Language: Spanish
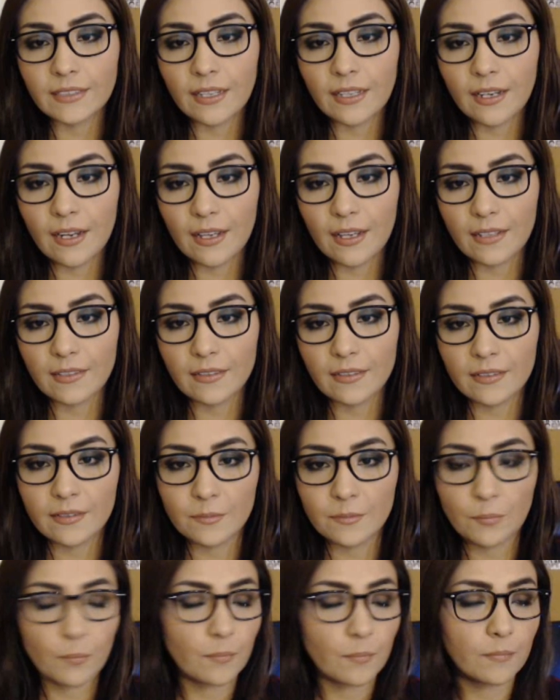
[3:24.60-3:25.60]

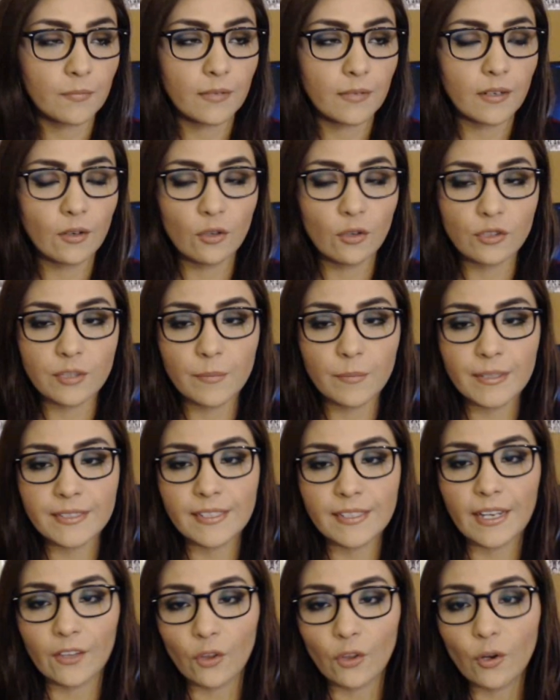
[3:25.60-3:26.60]
las los
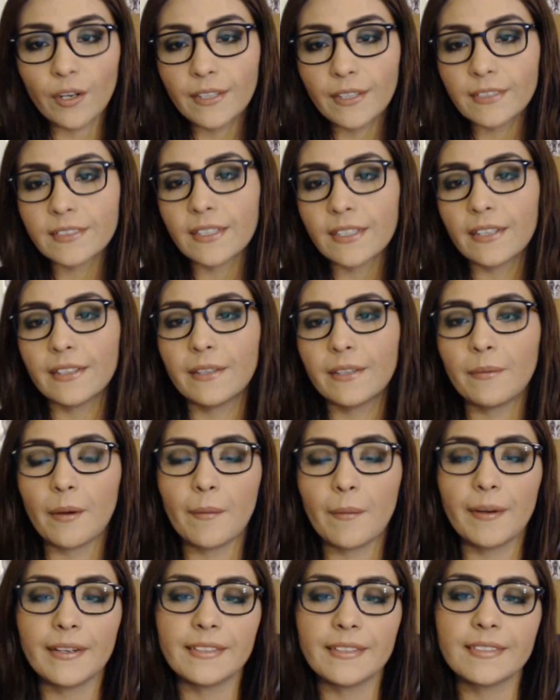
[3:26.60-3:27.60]
investigadores que
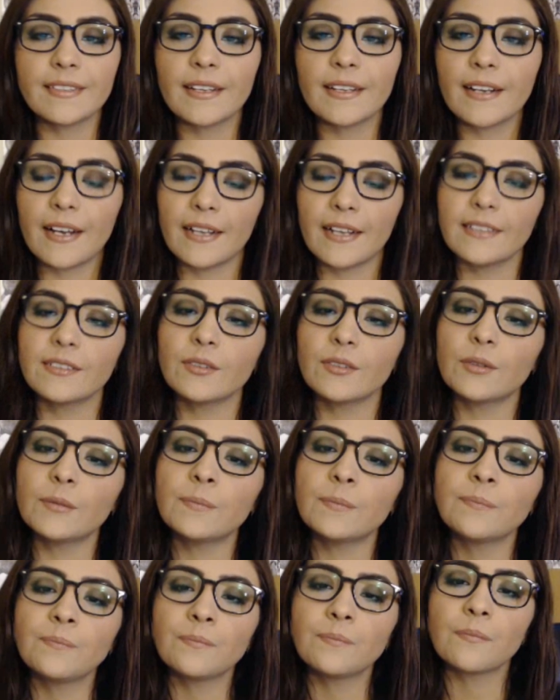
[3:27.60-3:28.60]
llevaban este caso
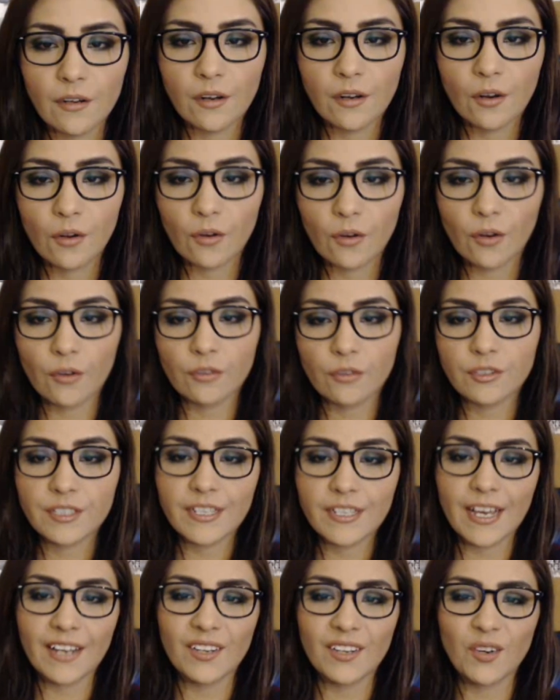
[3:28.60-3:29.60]
lo
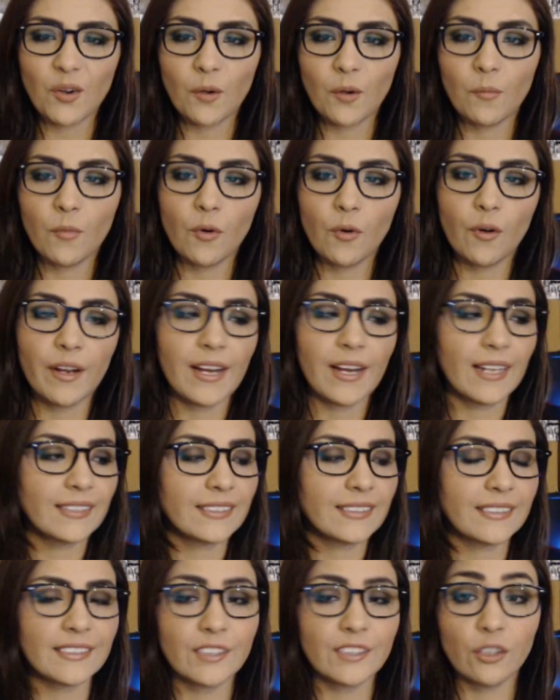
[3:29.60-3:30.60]
conocían como el
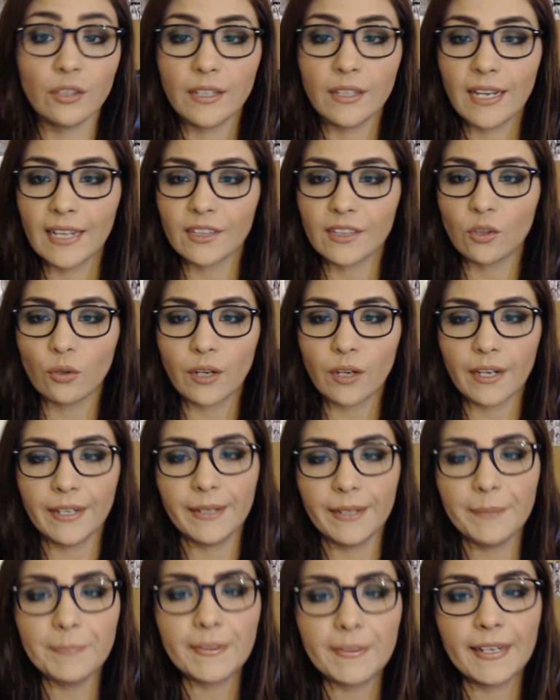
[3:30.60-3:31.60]
asesino de la
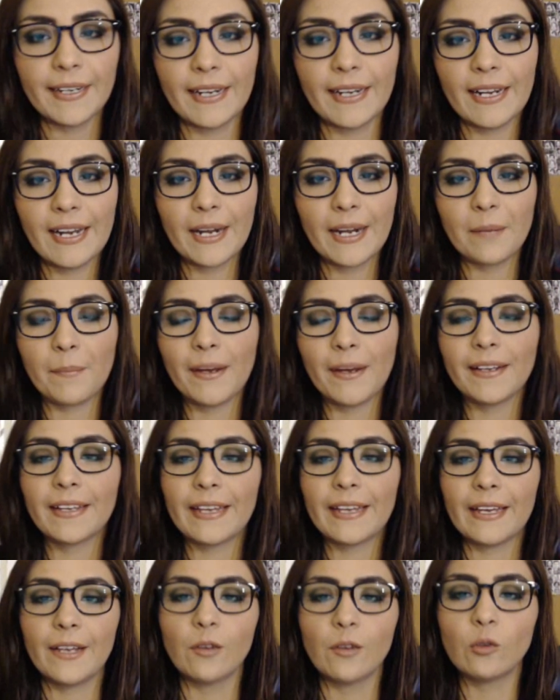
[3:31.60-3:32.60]
Tokarev, que era el arma
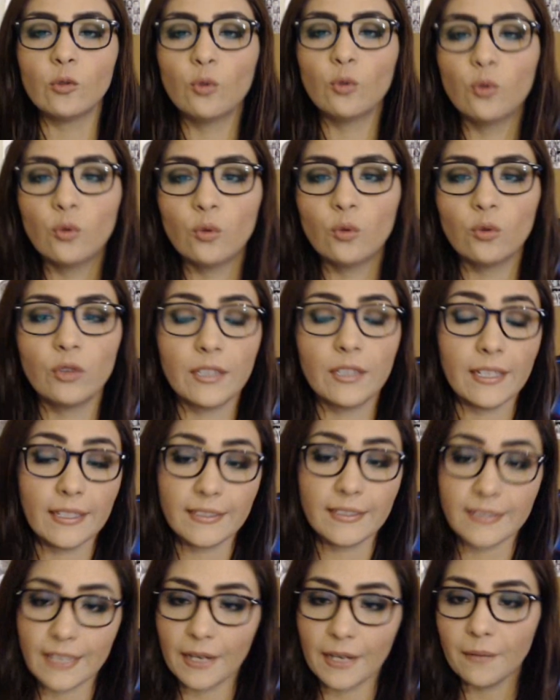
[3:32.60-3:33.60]
que
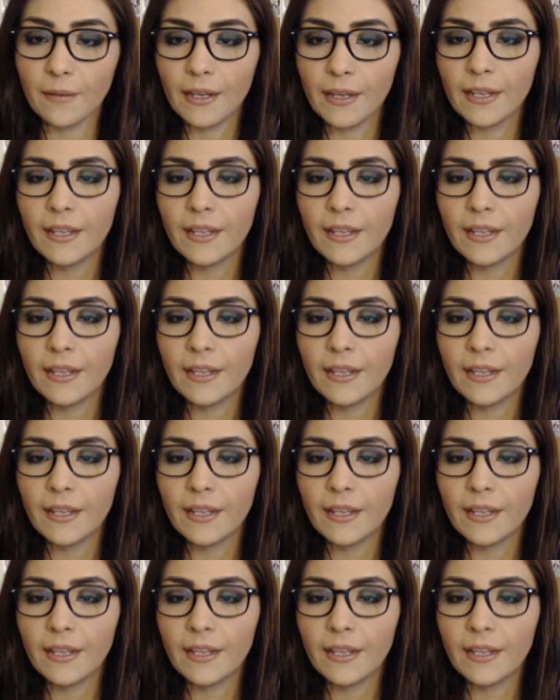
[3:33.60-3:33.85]
utilizaba.